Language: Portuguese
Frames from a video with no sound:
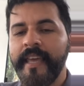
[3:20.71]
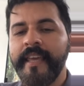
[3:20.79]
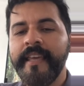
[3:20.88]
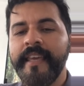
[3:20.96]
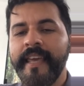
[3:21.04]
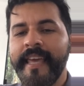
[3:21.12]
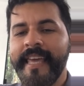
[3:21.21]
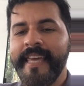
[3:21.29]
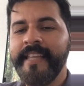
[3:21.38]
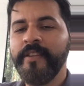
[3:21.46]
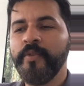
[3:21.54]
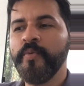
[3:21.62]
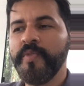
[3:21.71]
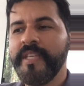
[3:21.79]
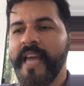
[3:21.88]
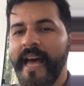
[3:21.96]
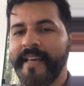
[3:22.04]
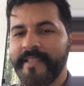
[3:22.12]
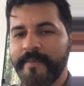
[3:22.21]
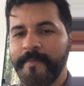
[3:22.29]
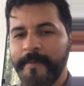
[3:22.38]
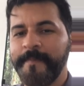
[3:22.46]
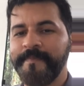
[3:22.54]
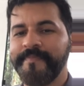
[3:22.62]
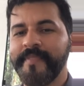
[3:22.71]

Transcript: em entusiasmo.